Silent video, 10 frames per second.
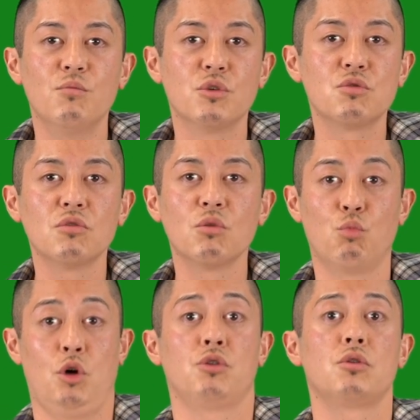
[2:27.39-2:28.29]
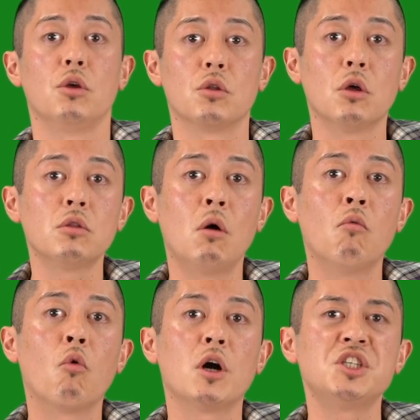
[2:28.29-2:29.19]
まあそんなのもあって、だんだん
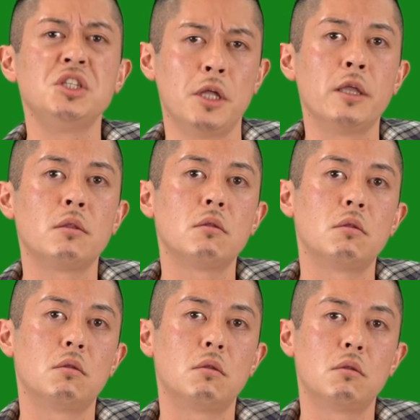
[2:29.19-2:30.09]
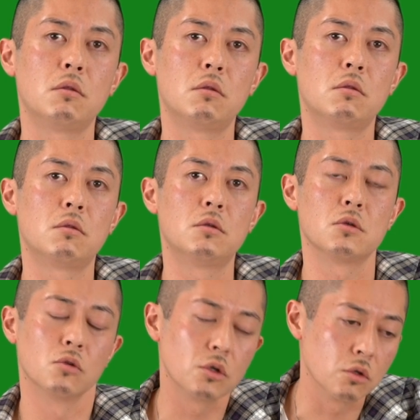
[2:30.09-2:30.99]
おかしいねで、
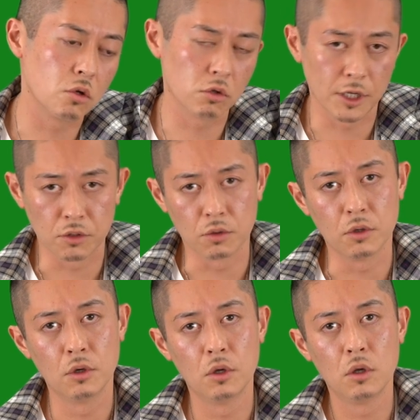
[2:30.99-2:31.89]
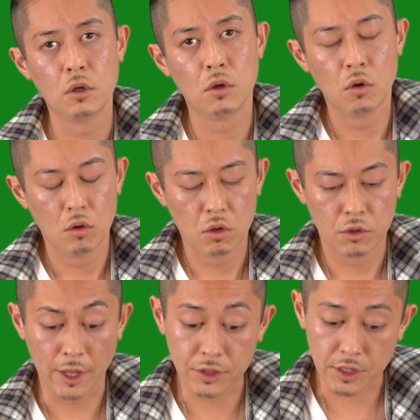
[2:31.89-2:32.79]
その時の兄弟と
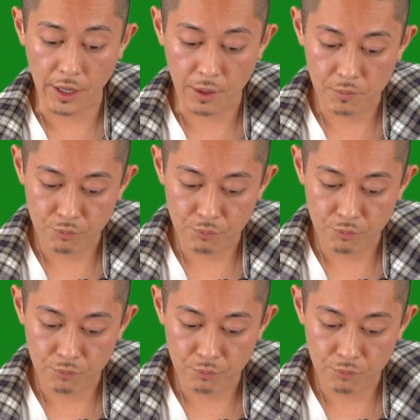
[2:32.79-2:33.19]
なって、